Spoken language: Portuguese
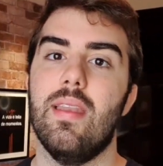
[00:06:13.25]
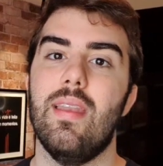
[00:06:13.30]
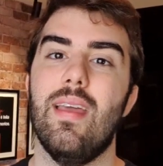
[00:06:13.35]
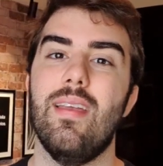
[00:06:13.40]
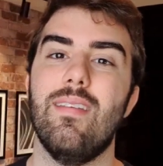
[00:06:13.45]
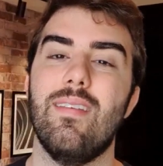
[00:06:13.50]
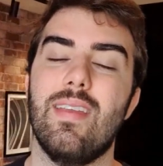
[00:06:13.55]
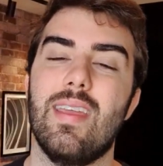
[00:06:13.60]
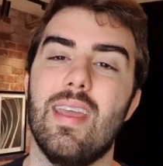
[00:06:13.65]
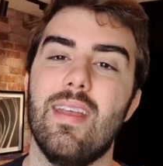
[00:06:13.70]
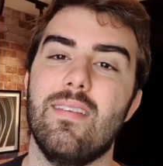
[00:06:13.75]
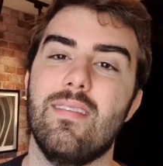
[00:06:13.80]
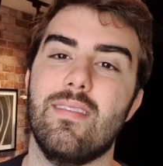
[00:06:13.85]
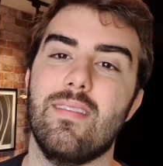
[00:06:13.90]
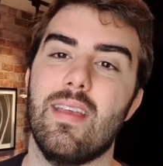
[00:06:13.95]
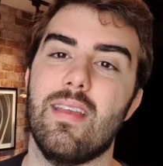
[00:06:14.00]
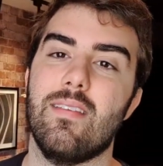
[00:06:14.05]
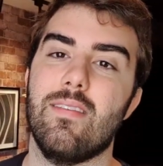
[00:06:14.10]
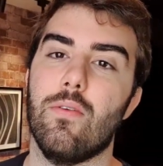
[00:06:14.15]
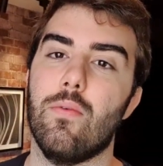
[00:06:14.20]
desde que
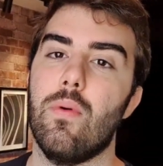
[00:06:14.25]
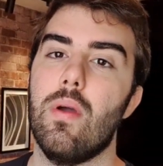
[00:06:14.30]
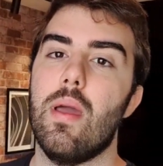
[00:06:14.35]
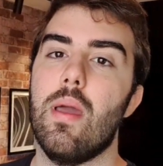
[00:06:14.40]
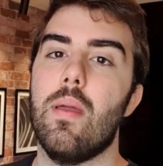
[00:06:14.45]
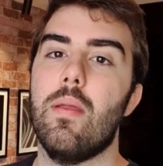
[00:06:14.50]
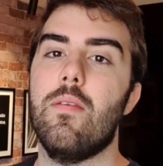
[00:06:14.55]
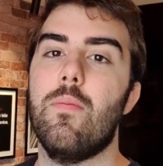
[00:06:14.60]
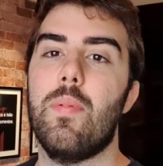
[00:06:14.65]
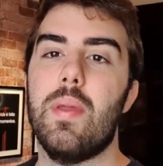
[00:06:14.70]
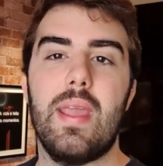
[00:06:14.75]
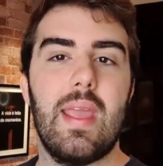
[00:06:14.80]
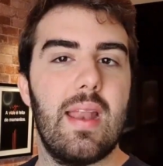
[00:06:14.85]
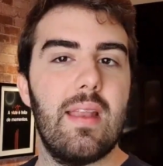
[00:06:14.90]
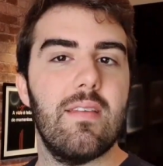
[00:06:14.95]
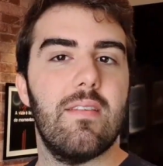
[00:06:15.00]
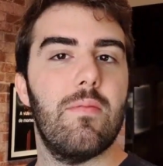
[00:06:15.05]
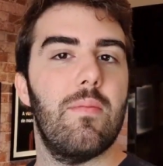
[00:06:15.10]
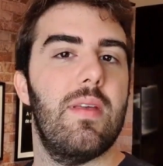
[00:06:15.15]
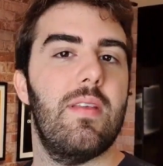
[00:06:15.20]
estes sejam de
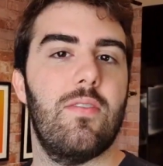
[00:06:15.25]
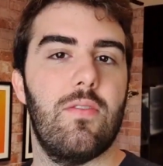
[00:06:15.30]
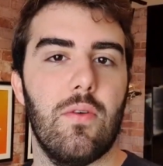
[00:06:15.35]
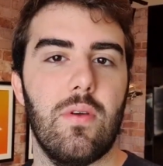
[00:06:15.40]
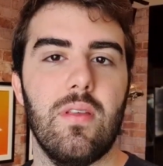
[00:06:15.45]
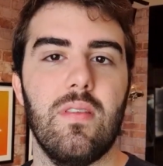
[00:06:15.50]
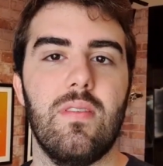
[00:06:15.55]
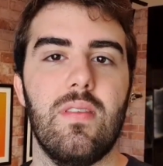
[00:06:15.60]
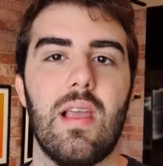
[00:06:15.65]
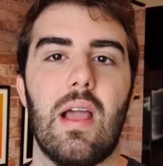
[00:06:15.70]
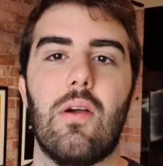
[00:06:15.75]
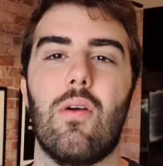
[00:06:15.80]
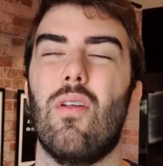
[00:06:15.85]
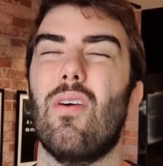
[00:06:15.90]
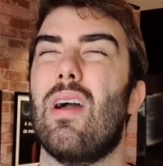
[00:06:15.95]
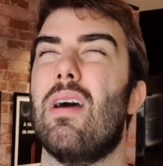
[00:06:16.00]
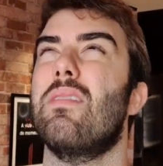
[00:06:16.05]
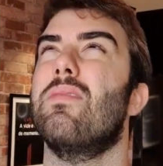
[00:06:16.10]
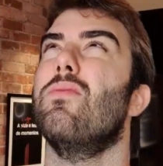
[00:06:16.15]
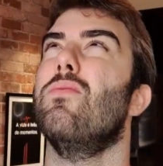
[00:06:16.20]
pequenas dimensões e a
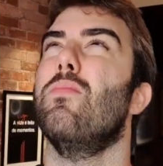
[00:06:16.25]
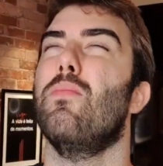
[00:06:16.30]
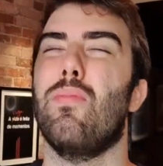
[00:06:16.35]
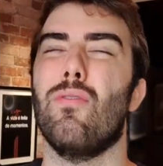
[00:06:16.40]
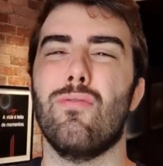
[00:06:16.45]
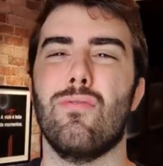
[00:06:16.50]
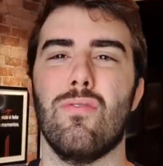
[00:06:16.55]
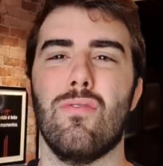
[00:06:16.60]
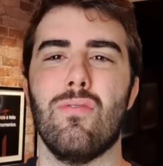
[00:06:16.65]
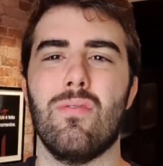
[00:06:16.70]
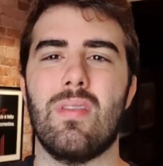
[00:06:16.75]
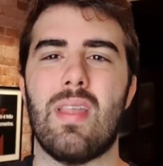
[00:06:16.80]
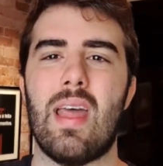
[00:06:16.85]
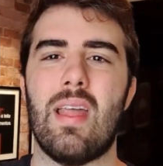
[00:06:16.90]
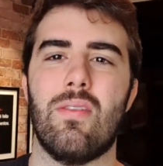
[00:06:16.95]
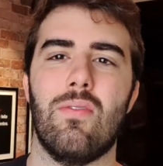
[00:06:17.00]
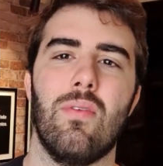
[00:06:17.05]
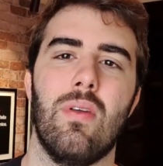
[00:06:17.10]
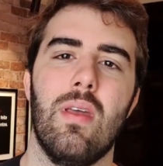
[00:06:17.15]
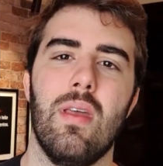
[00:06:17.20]
colocação do ponto do
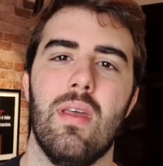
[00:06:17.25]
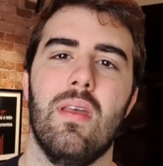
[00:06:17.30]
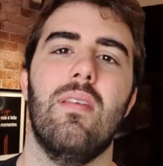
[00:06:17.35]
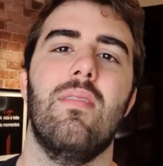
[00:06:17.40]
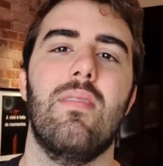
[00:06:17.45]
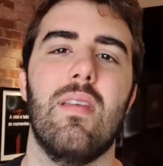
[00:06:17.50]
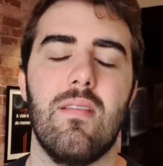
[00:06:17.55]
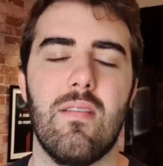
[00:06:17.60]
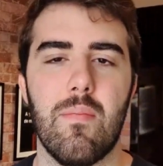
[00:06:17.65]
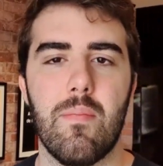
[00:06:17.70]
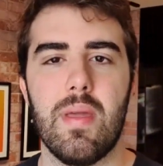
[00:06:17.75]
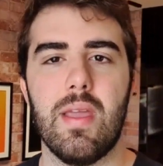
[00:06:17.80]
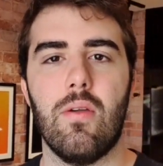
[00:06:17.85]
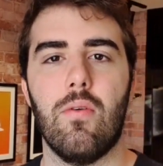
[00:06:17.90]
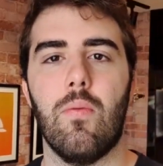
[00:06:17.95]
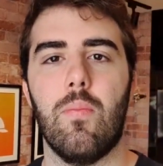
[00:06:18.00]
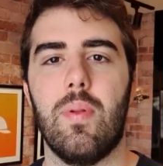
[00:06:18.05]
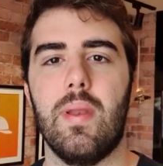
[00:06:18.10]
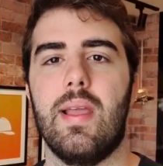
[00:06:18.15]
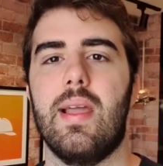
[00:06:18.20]
teto seja
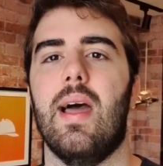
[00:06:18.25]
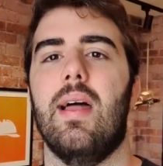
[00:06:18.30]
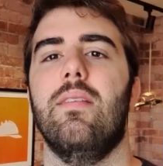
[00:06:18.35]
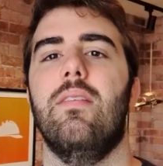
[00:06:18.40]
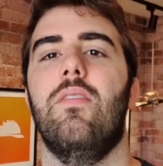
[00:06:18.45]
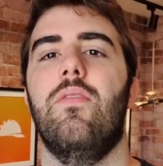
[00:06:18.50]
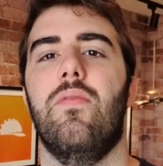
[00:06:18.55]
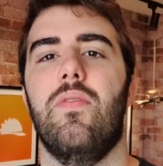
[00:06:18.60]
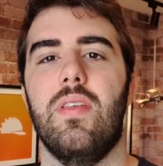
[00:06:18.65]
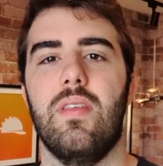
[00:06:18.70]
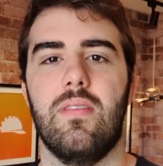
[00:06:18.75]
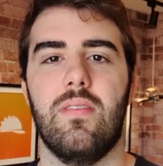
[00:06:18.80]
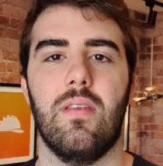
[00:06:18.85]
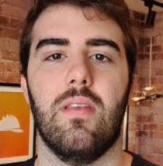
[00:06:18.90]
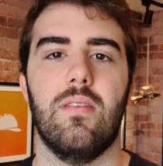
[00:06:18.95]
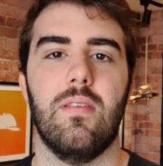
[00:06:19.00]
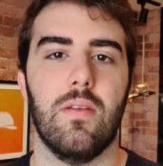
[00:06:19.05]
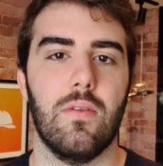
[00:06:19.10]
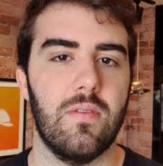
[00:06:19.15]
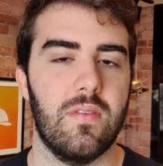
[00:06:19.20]
bem complicado e
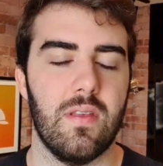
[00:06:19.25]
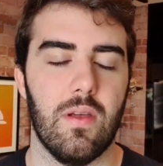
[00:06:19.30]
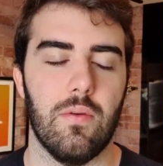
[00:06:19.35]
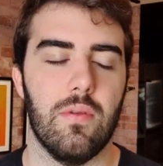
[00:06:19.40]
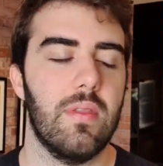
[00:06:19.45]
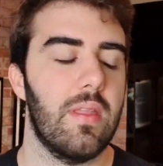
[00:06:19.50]
difícil a execução.